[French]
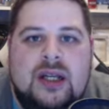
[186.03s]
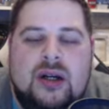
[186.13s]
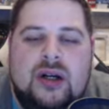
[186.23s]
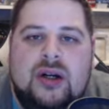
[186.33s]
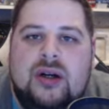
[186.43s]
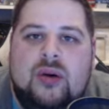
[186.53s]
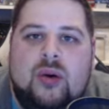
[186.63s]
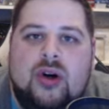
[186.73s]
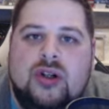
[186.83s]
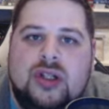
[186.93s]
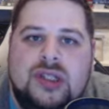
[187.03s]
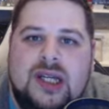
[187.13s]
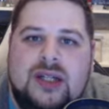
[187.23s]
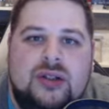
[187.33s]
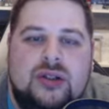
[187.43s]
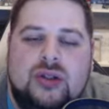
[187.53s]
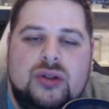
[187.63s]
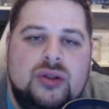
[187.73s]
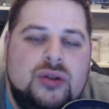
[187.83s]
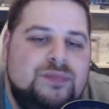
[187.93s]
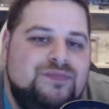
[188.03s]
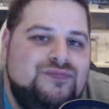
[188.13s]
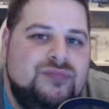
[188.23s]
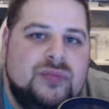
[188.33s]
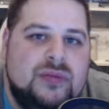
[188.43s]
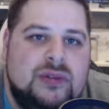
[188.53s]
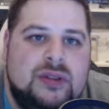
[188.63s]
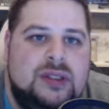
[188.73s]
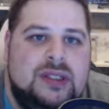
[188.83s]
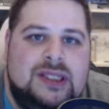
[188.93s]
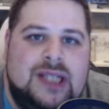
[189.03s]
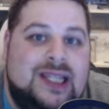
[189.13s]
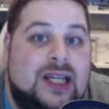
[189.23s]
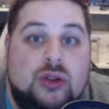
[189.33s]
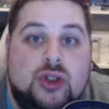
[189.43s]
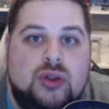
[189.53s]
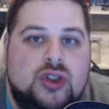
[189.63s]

euh, on reconnaît mm, qu'il y a quelque chose.